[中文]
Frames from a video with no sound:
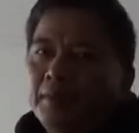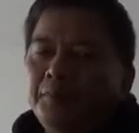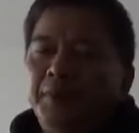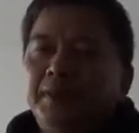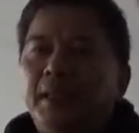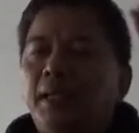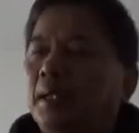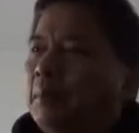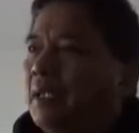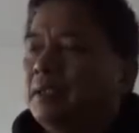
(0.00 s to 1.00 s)
对里在
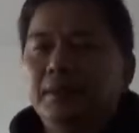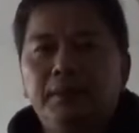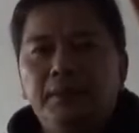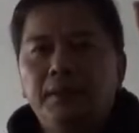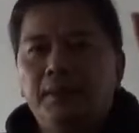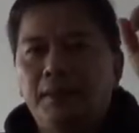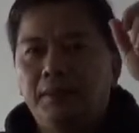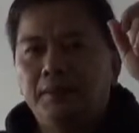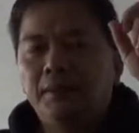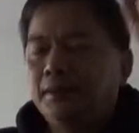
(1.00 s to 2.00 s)
拉嘛，嗯，
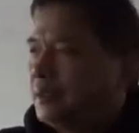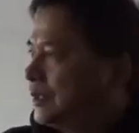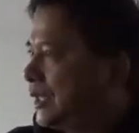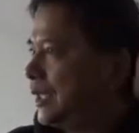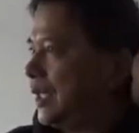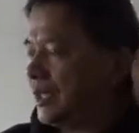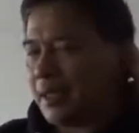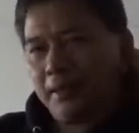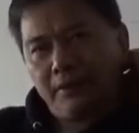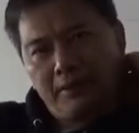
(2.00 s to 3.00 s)
在拉那
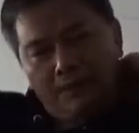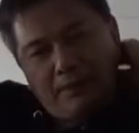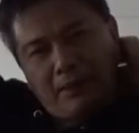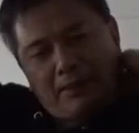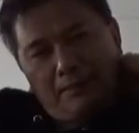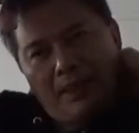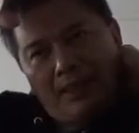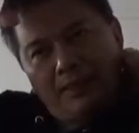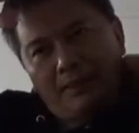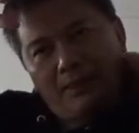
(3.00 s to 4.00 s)
个啊，注意
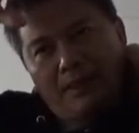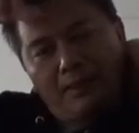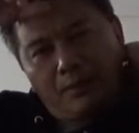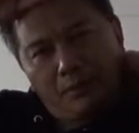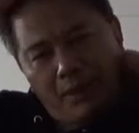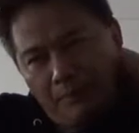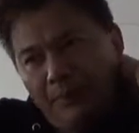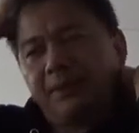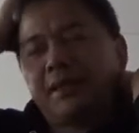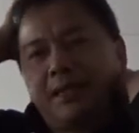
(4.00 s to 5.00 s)
啊，它那个重量不
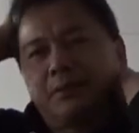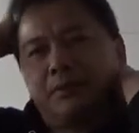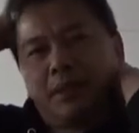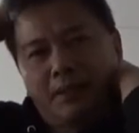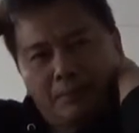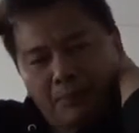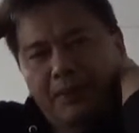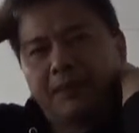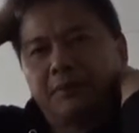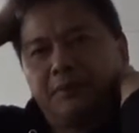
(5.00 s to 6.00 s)
是太重啊，不是
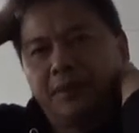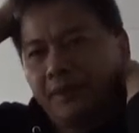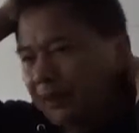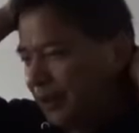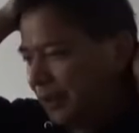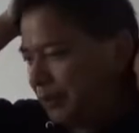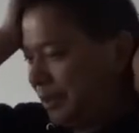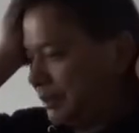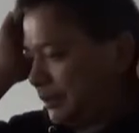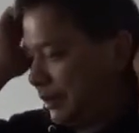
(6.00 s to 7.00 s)
太重，不是
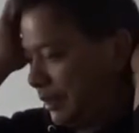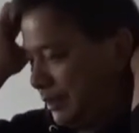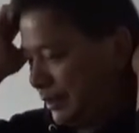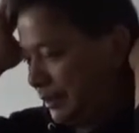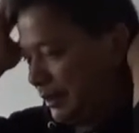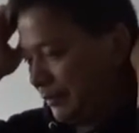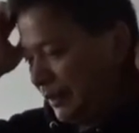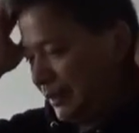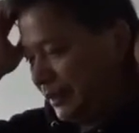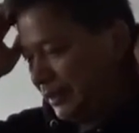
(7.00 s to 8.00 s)
太重啊。
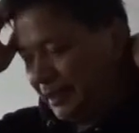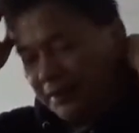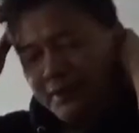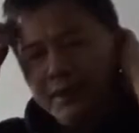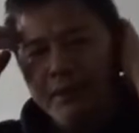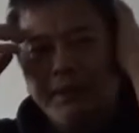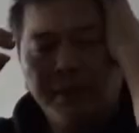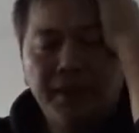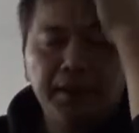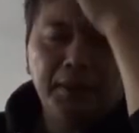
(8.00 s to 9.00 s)
反正现在，
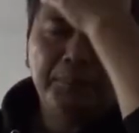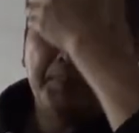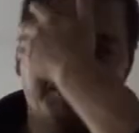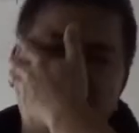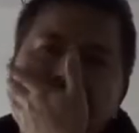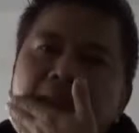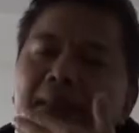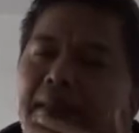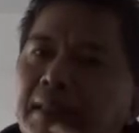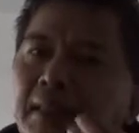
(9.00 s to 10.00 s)
呃，比原来已
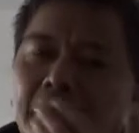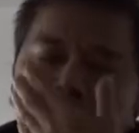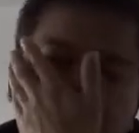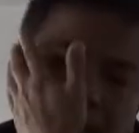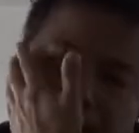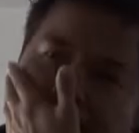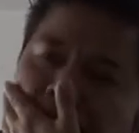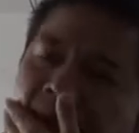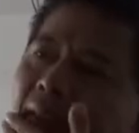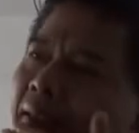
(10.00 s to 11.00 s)
经减轻了很多了啊，
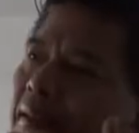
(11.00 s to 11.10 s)
比原来